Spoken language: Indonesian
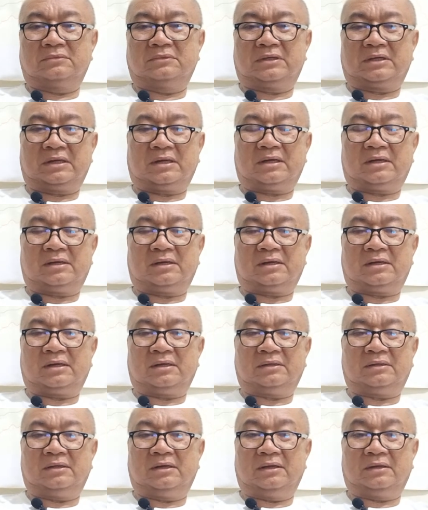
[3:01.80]

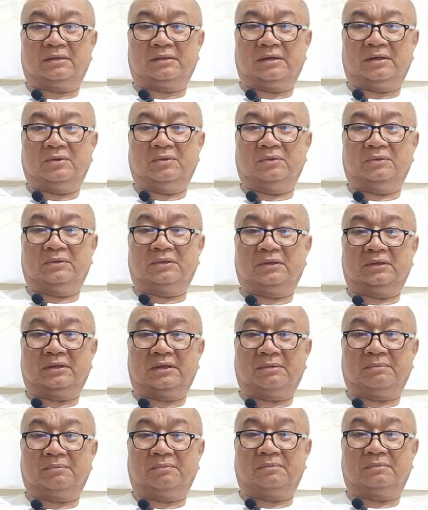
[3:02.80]
Rakan-rakan tidak tahu
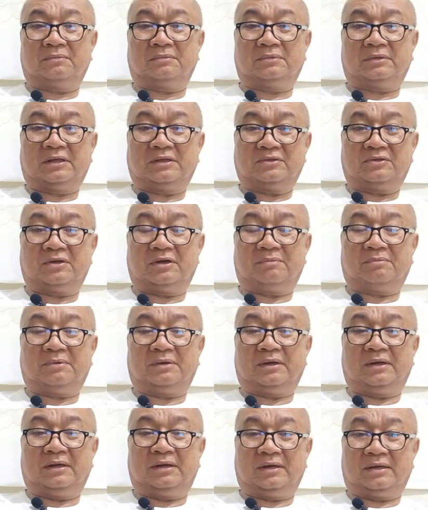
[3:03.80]
tentang Tan Sri
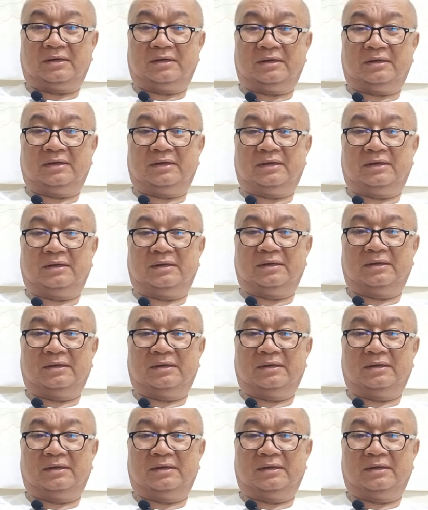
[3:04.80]
Pandekar ini.